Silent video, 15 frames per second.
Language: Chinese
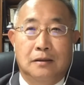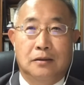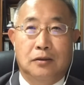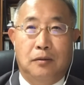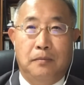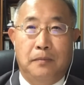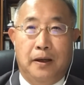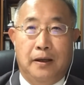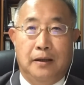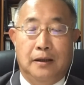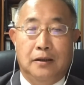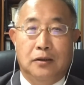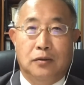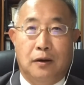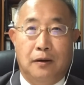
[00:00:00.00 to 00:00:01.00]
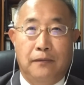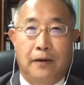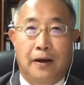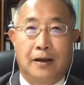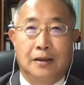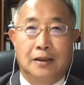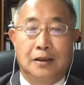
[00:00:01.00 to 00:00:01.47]
中美的双
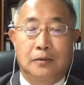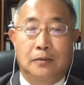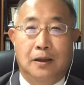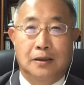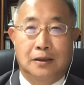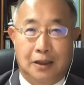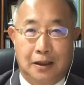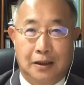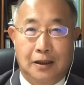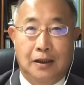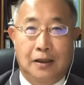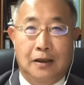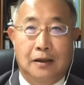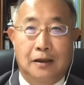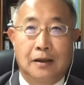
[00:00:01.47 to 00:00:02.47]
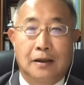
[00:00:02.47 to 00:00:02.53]
方希望建立的，